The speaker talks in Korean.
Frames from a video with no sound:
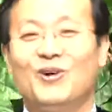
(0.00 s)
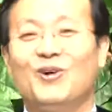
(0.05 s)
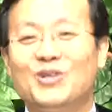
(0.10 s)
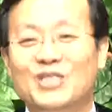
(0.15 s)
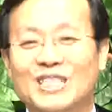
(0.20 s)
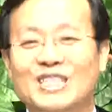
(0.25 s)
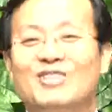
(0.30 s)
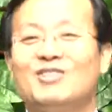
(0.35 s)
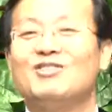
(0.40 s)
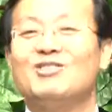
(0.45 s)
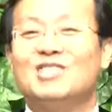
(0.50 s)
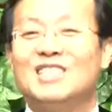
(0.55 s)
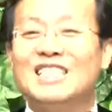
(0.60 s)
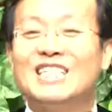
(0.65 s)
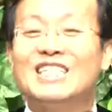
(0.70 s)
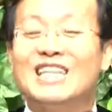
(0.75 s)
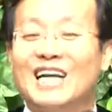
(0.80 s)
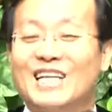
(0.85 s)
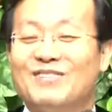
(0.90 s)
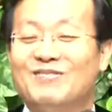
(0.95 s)
아,
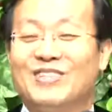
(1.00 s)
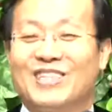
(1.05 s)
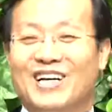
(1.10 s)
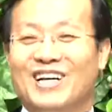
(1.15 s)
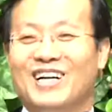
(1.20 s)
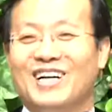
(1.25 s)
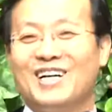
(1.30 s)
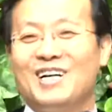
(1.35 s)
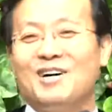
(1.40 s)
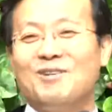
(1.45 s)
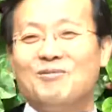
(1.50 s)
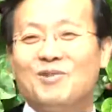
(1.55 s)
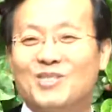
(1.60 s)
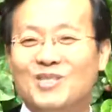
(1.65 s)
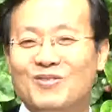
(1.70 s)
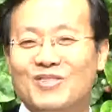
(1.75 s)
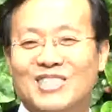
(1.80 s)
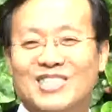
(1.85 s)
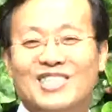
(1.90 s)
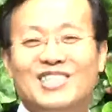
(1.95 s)
목소리만 요거는요.
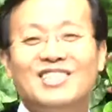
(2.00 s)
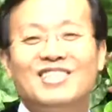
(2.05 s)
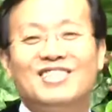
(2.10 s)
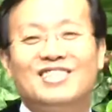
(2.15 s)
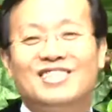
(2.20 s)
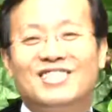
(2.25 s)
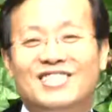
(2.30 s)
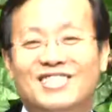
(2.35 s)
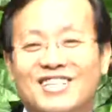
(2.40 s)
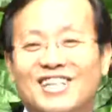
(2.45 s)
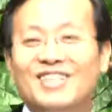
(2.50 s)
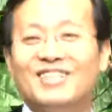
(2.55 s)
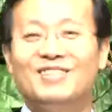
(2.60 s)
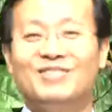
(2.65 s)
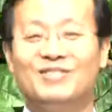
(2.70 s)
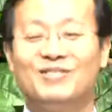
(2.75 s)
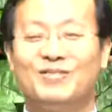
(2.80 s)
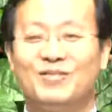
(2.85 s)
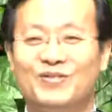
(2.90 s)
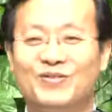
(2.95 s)
요건 이것도 치는 게
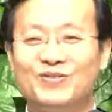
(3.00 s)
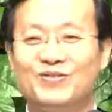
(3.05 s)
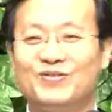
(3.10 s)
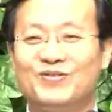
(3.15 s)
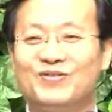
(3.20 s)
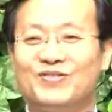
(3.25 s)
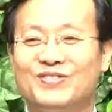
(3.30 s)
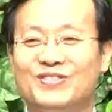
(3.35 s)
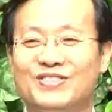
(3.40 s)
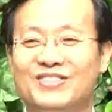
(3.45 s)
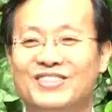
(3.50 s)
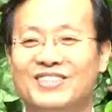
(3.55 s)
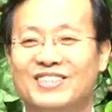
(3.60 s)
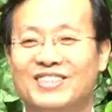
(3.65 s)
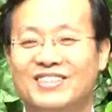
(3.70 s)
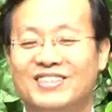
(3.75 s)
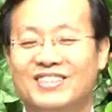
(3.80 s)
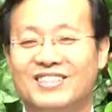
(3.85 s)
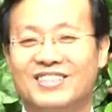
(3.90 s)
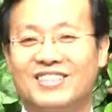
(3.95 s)
아닙니다. 목소리
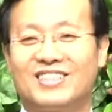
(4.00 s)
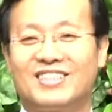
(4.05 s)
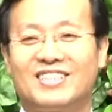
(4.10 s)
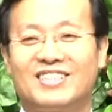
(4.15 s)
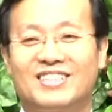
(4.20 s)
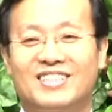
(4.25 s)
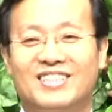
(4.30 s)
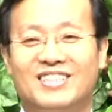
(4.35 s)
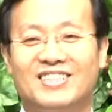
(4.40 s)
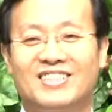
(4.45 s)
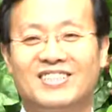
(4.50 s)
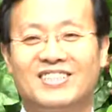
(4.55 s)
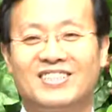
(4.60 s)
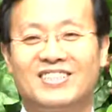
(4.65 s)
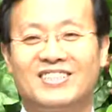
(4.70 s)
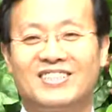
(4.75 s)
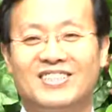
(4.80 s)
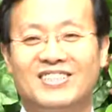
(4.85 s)
시작.